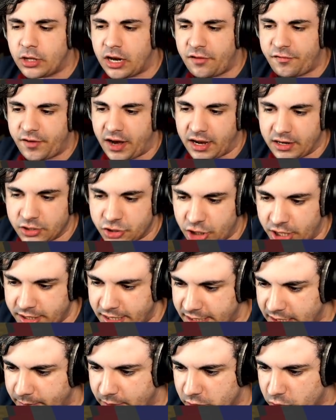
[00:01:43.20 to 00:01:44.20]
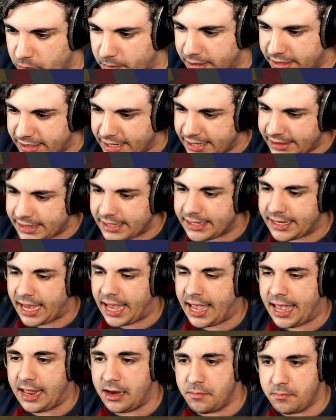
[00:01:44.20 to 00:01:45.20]
della Francia ed è chiamato Magnetic
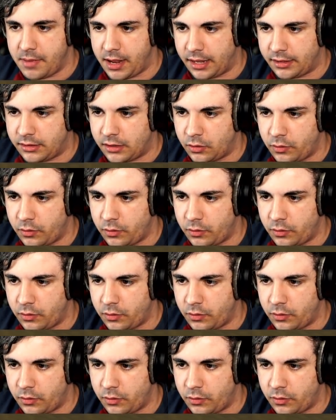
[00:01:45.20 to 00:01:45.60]
Helmet,